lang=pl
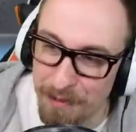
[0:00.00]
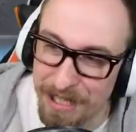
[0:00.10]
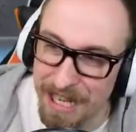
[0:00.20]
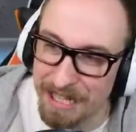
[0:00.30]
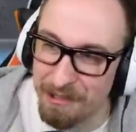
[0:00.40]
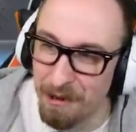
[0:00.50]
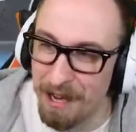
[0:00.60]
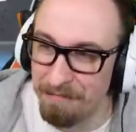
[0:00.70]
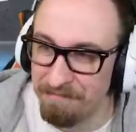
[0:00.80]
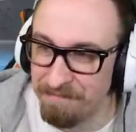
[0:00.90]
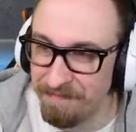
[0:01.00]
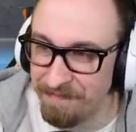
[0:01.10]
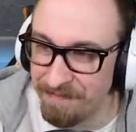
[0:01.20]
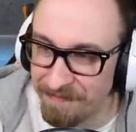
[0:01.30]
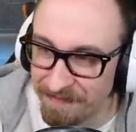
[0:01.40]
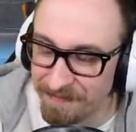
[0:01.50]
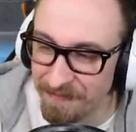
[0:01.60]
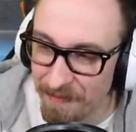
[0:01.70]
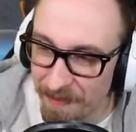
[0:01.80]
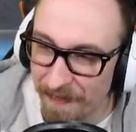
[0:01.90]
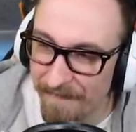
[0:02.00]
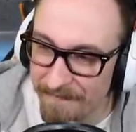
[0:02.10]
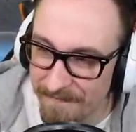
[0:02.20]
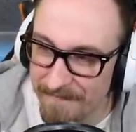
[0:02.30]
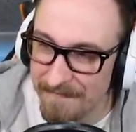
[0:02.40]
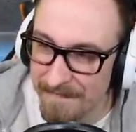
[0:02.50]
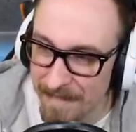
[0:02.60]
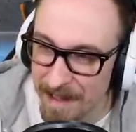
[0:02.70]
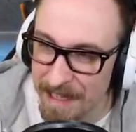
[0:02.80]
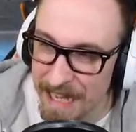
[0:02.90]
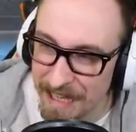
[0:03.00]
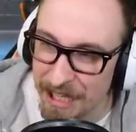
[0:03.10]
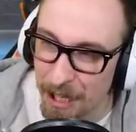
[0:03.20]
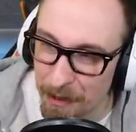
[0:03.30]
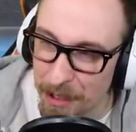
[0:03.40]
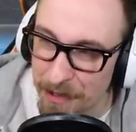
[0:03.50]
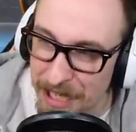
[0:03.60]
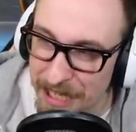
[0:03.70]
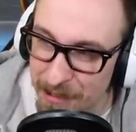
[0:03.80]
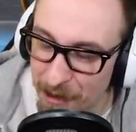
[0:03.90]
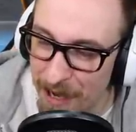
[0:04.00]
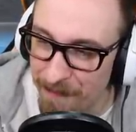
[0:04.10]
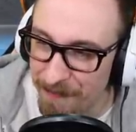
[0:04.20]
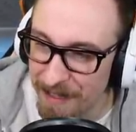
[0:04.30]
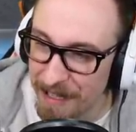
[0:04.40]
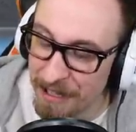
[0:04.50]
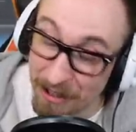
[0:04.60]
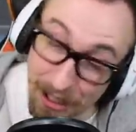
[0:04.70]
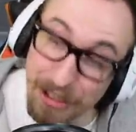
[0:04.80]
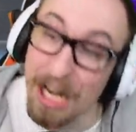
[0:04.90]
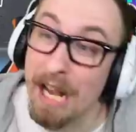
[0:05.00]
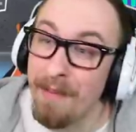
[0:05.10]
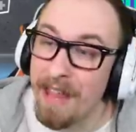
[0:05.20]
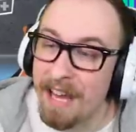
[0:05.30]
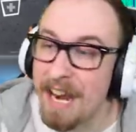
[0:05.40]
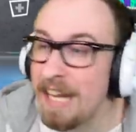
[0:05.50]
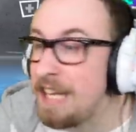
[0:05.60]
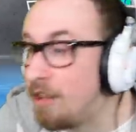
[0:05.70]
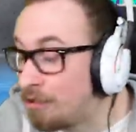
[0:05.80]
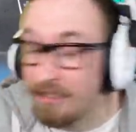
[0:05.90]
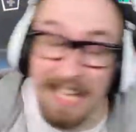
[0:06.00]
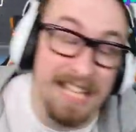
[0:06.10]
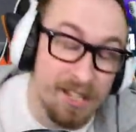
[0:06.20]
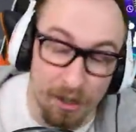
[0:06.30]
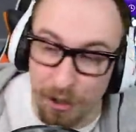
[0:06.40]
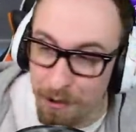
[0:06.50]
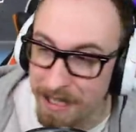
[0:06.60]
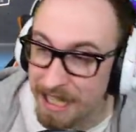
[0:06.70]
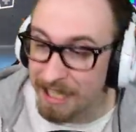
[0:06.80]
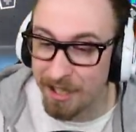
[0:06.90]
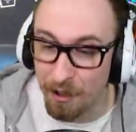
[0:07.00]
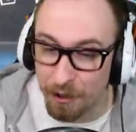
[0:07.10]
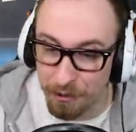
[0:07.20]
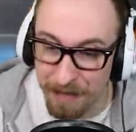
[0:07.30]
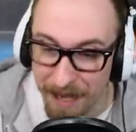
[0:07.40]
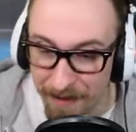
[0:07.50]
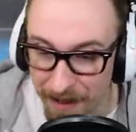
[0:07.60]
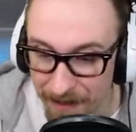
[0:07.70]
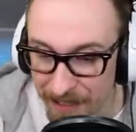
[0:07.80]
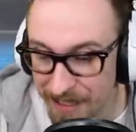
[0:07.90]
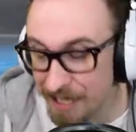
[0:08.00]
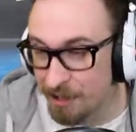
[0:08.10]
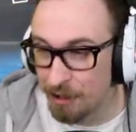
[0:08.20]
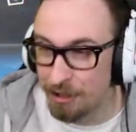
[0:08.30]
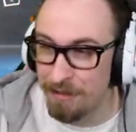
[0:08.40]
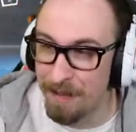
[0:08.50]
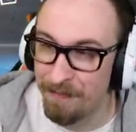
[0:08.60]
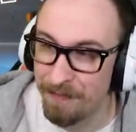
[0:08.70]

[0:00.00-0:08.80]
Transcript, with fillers: być niezłe. No, Yeti to może być niezłe. No to czekam na nagranie, no zaskocz mnie, zaskocz mnie. Zaskocz mnie. To